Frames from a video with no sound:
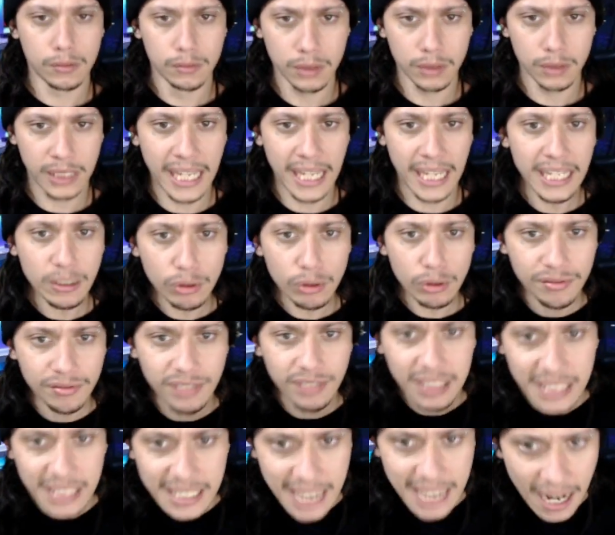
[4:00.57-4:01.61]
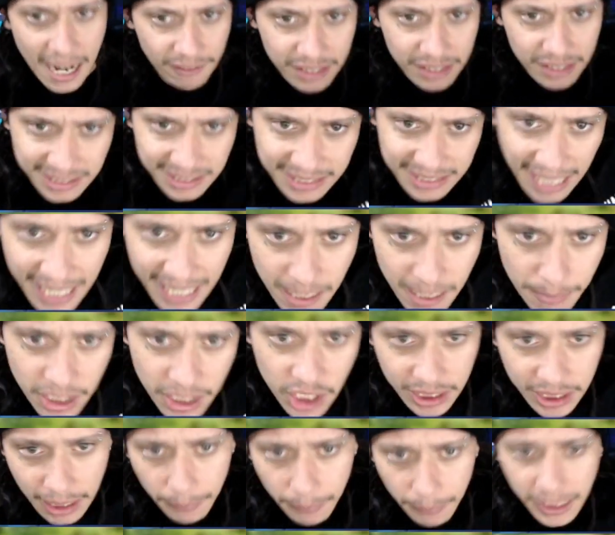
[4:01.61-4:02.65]
Quem duvida da árvore sai
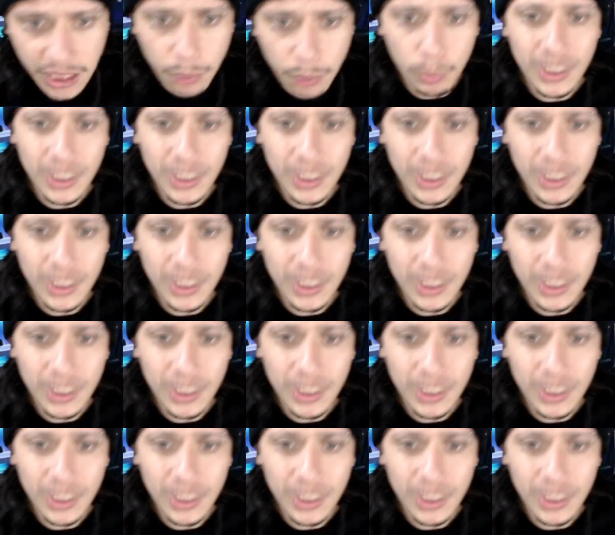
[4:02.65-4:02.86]
imediatamente,